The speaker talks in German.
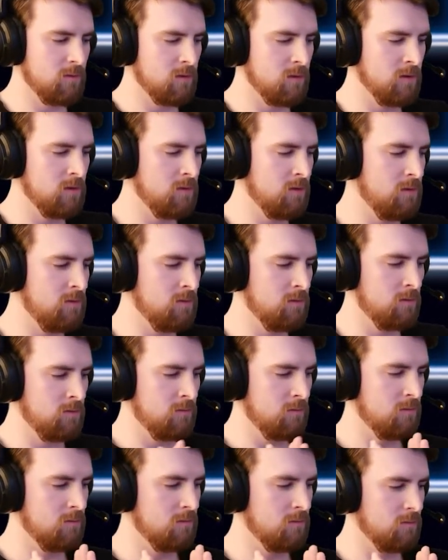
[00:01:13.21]
denn
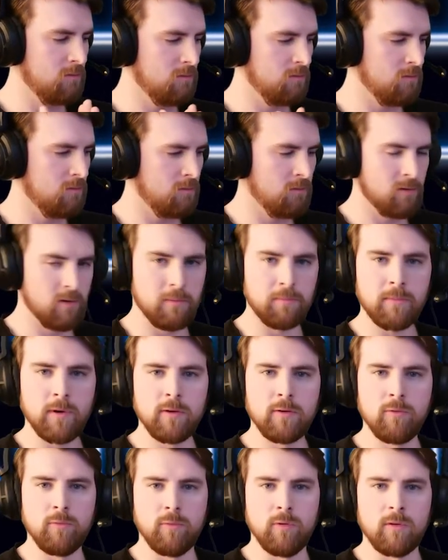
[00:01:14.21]
ich habe
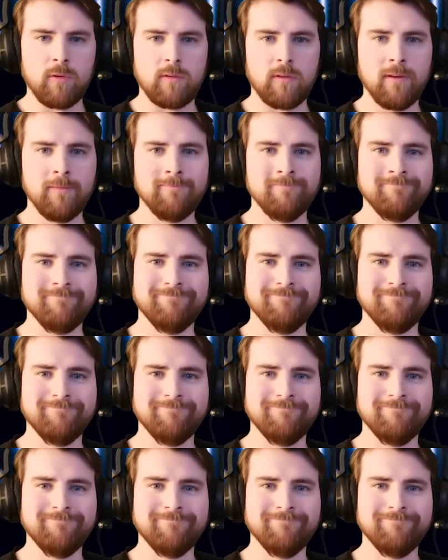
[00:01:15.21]
keinen Durst.